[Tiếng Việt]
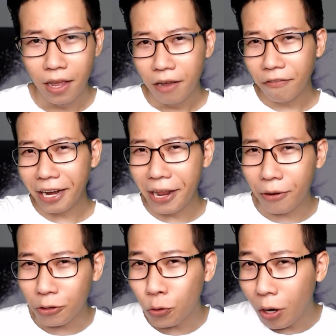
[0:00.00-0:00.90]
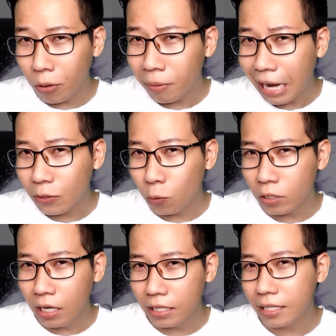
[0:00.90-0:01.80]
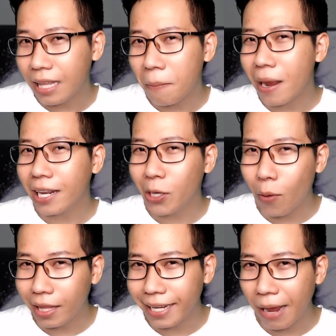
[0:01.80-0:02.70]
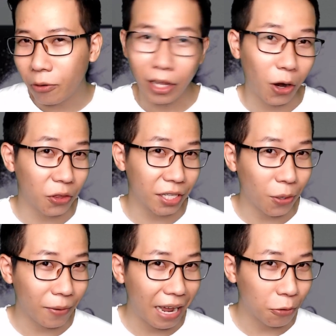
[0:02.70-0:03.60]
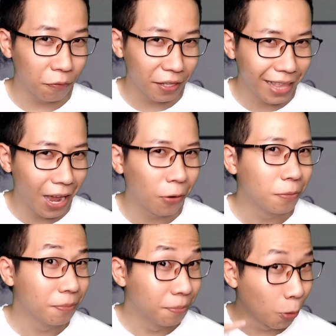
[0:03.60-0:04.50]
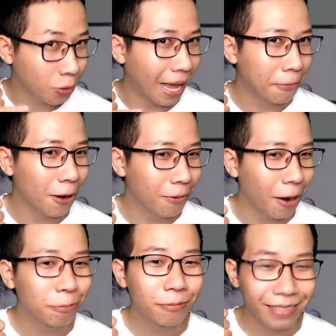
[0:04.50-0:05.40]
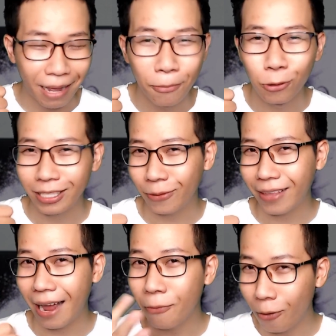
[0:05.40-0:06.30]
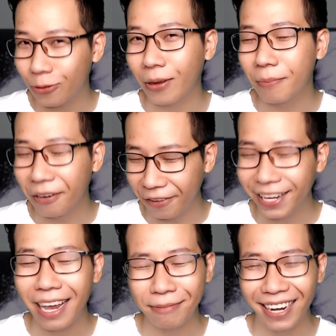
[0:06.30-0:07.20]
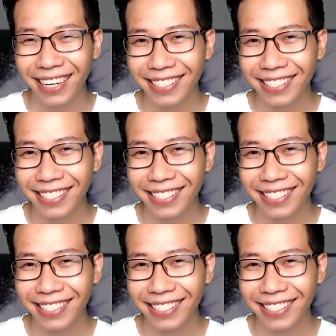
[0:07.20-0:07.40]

và nếu có nhu cầu lắp đặt cũng như là những thắc mắc liên quan thì anh em có thể gọi tới tổng đài của Viettel 1800 8168 hoàn toàn miễn phí anh em nhé